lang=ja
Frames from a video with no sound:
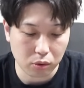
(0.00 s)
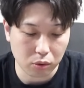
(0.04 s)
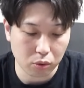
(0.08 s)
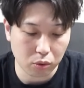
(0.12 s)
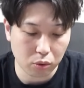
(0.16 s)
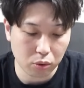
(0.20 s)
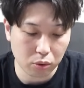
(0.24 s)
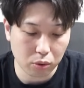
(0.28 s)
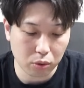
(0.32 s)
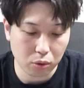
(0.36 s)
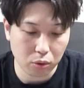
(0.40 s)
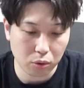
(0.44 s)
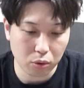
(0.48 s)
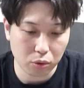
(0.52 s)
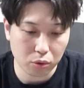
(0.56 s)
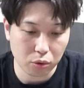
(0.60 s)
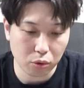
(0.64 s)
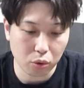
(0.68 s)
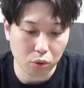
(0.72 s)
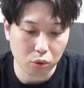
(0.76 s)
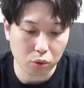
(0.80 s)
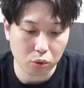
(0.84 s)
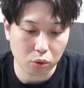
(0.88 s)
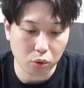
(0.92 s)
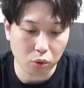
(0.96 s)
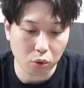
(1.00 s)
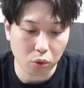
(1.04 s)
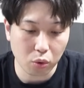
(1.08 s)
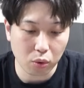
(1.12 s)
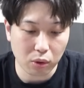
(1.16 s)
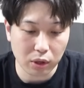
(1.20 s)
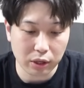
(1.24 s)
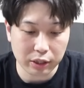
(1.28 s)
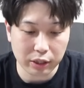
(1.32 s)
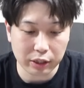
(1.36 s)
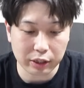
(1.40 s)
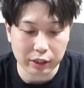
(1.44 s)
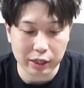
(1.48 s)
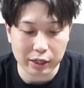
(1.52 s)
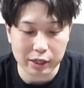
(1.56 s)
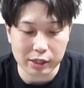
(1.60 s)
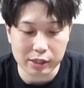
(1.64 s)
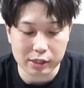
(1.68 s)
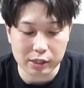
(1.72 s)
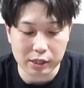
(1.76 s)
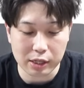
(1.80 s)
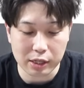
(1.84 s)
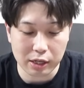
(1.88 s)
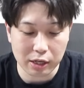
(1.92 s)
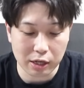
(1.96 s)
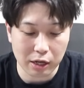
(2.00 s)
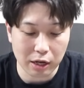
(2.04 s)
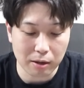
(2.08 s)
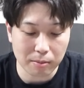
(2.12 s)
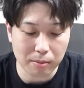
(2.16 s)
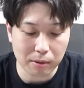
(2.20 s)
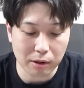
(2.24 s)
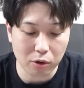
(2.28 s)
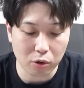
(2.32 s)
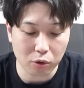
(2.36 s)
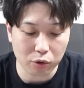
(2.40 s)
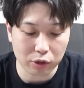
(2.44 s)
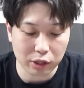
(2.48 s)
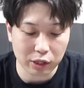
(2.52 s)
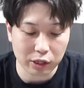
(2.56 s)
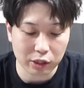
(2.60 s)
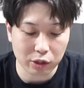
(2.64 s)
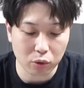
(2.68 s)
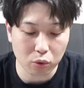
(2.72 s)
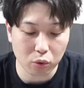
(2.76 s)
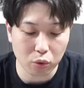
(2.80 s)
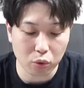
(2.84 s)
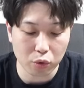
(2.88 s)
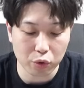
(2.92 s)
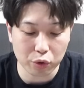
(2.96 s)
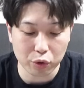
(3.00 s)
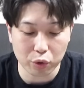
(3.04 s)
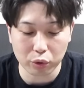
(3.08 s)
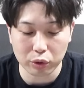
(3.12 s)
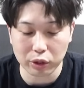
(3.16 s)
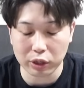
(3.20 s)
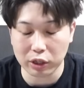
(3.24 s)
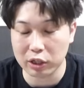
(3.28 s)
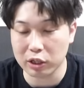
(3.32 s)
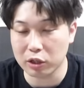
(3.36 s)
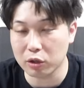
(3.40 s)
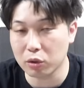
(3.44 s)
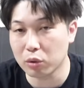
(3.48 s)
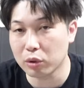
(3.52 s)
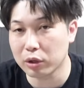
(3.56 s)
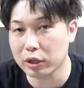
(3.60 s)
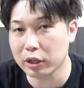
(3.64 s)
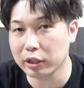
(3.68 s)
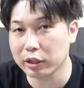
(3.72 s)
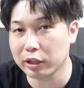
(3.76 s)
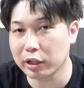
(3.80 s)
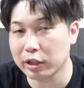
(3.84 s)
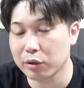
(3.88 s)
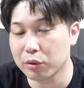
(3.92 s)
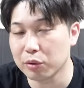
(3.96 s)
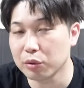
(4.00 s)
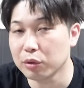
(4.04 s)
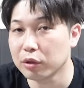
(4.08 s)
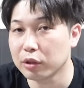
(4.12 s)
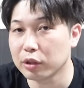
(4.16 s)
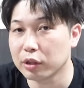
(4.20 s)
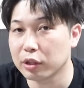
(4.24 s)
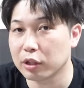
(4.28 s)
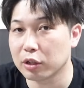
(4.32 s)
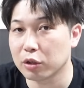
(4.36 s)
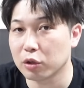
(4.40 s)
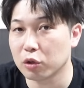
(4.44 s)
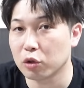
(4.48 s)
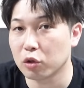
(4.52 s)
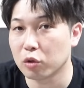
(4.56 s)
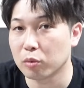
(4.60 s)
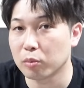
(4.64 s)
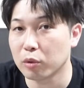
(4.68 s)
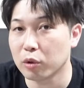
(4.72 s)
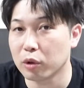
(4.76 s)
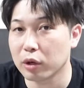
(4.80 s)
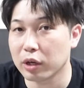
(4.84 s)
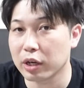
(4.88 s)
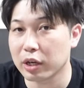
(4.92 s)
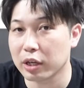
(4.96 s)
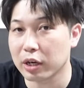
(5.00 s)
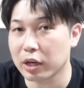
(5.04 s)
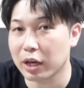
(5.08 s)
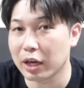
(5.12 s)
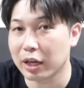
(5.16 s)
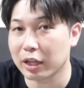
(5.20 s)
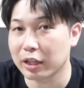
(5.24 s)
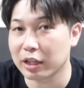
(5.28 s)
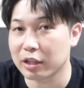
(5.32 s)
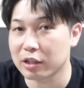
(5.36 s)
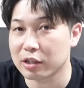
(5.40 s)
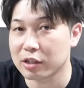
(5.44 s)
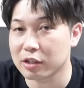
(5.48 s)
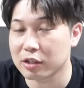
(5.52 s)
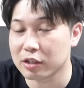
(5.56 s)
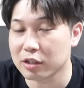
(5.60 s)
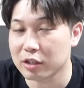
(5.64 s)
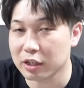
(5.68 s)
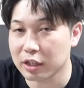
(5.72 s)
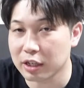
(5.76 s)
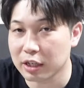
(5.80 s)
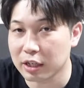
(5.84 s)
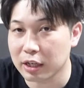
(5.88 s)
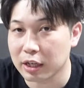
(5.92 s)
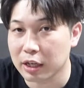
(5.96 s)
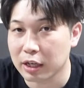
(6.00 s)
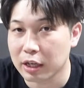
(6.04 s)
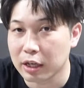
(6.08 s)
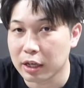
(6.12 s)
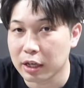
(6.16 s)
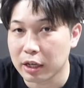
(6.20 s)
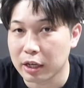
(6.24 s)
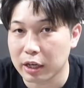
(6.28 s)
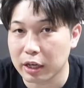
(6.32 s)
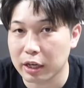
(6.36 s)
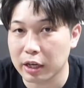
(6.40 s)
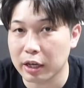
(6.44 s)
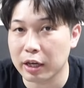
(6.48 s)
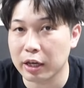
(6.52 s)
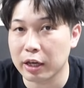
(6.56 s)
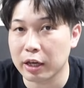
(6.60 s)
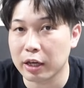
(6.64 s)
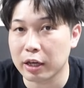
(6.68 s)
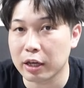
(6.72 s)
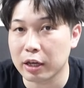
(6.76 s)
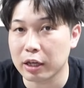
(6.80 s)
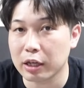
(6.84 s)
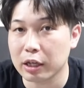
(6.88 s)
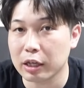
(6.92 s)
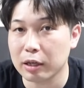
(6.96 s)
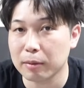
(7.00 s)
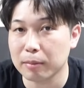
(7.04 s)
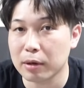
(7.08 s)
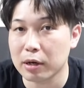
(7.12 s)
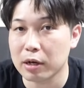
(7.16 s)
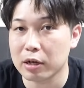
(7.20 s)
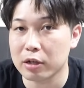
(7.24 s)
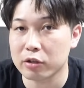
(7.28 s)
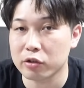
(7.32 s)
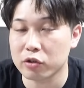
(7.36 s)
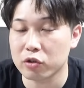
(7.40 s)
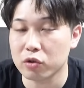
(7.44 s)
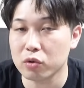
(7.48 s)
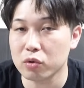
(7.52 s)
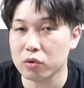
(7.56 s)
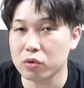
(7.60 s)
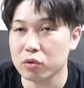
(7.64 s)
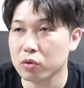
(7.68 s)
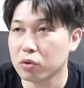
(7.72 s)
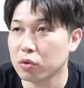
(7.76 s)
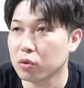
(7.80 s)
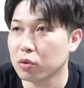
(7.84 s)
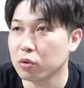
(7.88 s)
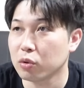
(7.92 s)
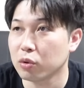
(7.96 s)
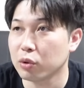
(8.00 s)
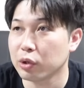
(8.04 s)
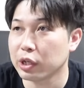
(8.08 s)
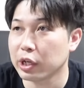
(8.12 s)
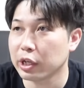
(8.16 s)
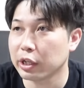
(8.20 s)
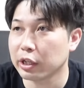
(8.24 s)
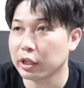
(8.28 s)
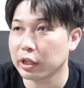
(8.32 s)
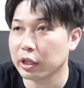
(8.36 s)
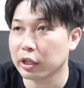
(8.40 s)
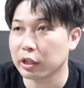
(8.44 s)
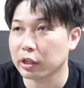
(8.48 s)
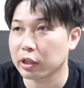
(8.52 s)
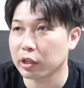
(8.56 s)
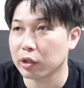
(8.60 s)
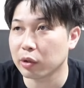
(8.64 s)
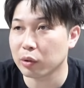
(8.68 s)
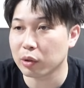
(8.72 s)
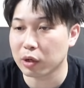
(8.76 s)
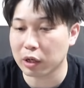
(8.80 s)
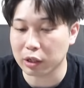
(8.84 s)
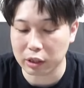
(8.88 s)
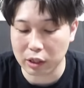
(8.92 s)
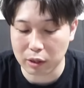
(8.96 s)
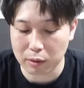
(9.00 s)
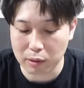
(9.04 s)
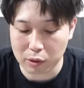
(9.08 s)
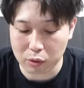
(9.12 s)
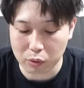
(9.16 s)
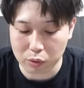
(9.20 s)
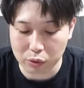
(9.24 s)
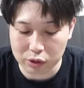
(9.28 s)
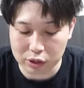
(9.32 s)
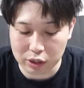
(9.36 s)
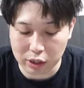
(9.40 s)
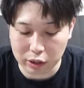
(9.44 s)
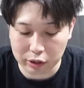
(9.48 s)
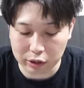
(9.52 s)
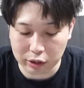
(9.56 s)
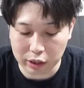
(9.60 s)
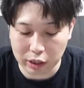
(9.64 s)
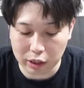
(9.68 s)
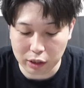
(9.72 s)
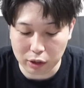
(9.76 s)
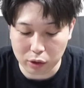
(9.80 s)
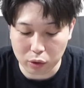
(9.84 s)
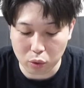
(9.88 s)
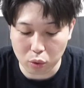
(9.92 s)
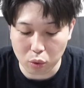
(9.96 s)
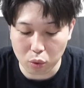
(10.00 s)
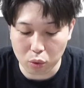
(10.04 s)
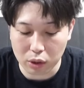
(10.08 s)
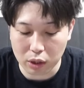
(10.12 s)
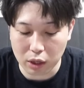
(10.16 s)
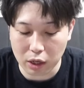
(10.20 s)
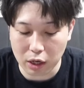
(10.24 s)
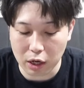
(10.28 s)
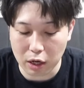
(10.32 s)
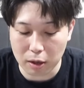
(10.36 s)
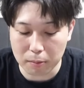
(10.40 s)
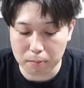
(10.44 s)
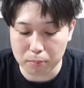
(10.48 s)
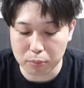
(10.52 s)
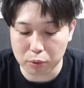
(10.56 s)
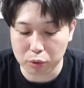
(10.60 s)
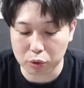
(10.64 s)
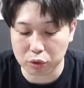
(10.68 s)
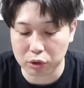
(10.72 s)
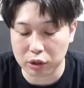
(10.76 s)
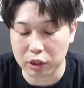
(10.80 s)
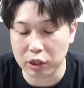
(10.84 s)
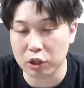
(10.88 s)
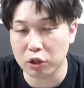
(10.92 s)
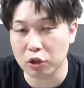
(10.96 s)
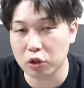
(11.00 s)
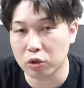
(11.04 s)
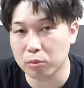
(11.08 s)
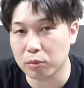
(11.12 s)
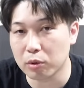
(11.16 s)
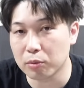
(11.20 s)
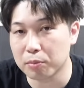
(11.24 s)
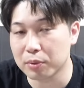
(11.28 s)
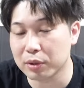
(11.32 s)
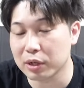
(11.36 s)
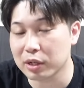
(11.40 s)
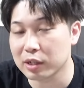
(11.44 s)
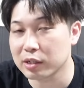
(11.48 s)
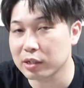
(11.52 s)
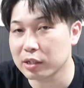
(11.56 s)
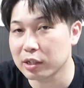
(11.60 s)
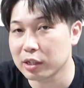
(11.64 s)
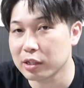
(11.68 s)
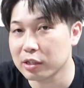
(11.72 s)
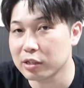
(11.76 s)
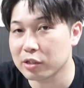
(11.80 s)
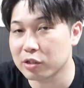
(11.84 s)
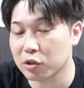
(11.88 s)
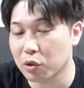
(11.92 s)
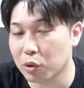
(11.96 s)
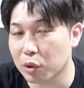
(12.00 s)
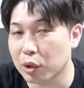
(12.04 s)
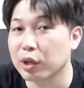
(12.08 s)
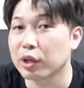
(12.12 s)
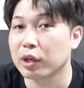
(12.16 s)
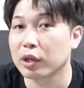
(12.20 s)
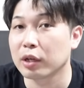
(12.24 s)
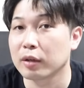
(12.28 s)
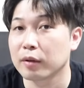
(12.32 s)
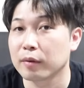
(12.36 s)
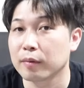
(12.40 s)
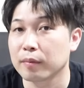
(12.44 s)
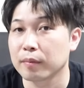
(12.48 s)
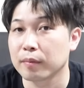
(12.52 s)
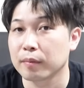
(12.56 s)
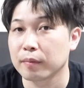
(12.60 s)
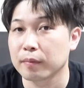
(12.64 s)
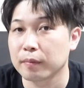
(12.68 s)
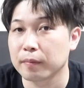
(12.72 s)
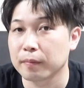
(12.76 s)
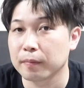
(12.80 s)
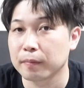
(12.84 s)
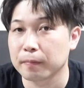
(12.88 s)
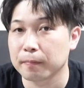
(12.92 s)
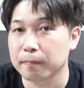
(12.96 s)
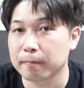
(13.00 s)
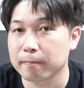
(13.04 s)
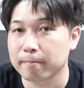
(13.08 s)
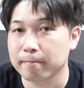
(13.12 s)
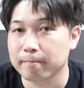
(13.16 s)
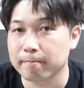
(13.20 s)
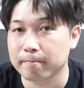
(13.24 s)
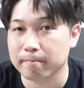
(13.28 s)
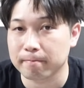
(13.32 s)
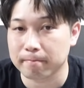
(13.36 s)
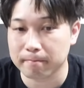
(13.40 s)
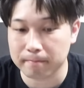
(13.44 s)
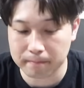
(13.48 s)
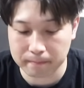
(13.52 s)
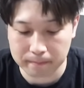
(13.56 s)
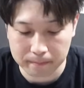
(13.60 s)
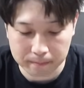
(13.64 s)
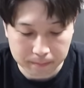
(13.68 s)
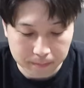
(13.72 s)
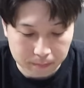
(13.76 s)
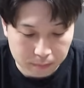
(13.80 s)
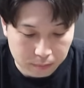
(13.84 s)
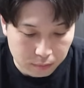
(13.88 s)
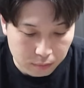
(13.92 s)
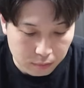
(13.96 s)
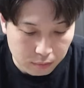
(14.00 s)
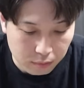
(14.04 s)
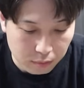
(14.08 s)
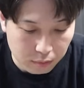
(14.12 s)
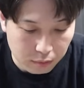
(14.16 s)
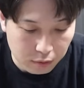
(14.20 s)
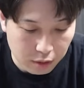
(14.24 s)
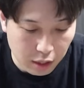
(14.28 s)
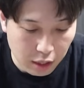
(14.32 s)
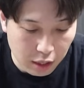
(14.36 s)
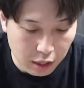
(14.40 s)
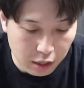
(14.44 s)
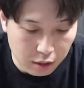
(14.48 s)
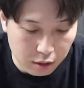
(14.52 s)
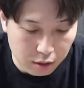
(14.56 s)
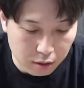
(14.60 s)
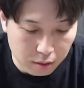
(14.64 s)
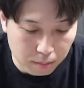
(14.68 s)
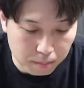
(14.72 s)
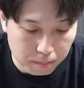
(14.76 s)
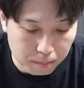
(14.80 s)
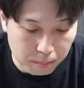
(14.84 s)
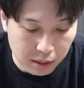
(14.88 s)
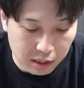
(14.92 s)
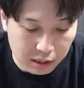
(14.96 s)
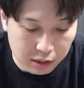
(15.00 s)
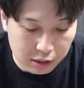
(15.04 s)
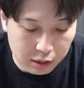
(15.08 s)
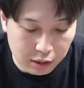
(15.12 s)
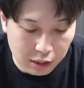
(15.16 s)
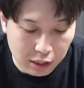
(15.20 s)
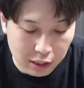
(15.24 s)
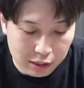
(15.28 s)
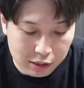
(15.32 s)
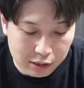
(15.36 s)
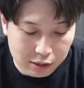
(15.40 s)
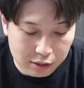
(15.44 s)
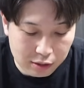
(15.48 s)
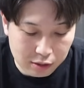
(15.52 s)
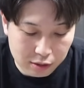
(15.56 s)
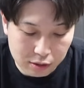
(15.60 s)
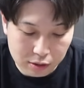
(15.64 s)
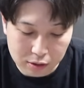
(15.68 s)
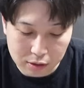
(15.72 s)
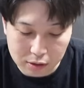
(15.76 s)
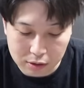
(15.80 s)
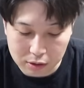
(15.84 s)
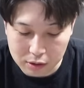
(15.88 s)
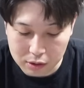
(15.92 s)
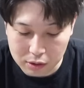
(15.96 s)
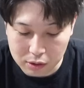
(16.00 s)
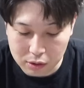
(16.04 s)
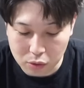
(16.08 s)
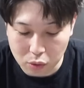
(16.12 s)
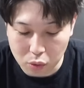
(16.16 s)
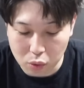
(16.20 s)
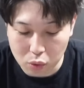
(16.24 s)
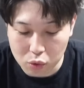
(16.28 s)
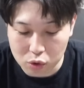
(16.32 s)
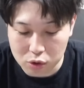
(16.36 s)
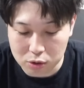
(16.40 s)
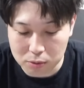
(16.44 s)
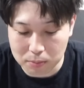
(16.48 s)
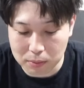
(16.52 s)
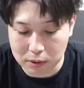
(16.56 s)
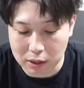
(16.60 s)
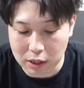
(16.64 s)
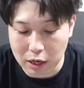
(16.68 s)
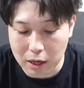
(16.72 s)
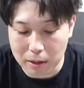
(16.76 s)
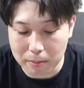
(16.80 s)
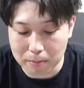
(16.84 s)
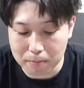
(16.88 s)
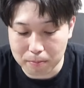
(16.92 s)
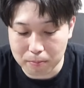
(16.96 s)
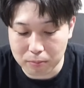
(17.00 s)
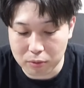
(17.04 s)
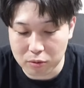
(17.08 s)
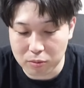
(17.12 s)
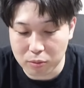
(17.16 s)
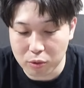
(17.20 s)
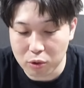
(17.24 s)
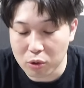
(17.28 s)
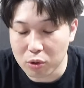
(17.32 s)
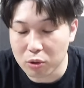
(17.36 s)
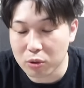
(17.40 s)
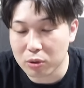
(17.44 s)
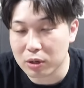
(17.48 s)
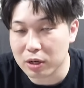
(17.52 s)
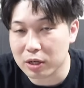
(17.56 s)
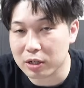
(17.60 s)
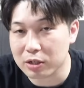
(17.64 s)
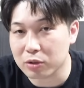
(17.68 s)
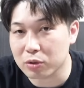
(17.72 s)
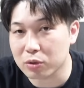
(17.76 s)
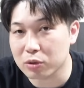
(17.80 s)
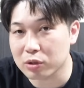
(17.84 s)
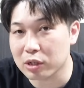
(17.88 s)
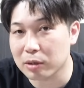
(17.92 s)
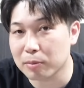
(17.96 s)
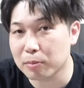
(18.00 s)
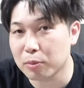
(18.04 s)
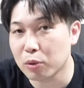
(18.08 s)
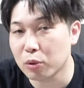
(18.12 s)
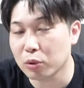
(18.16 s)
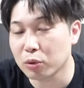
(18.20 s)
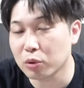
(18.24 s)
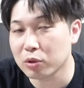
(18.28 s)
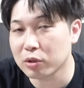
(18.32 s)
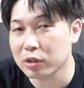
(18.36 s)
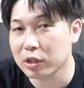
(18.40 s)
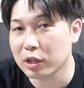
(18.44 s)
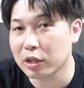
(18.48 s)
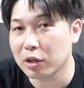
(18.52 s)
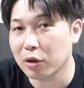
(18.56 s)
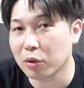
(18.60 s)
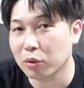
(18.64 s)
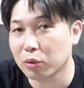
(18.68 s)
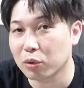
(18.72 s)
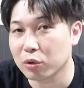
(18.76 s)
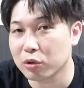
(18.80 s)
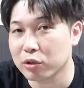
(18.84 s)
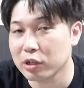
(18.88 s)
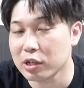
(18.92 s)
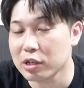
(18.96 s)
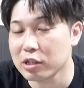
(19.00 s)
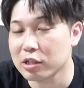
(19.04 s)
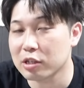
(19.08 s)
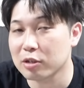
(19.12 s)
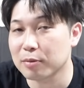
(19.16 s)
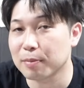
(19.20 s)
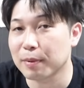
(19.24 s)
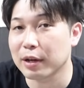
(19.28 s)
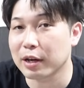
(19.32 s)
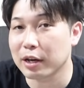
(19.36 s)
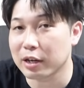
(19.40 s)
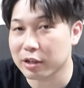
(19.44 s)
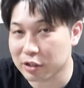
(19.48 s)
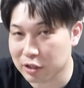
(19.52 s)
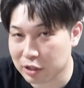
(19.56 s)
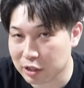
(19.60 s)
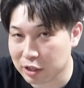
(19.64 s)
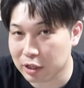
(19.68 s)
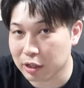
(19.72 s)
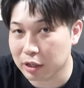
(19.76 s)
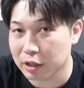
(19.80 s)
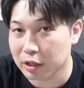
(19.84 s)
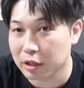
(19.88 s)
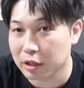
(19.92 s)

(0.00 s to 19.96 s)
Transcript: この子はね、適正幅をね、飛行不要で広げてるっていうのも偉いですし、えー、今、重蔵を入れてやってる方は、この弱点効果アップっていうのもプラスで強い。そうですね。うん。で、爆発高スピアップも、あそこサポート性能として素晴らしい。